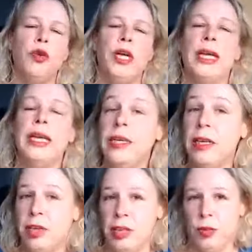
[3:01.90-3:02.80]
oder
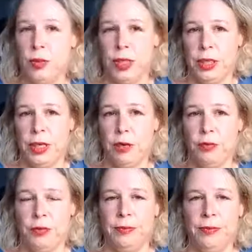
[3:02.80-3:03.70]
Kinderversionen
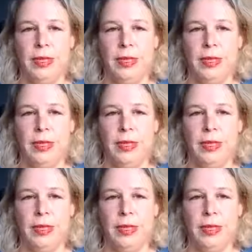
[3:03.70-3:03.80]
kaufen.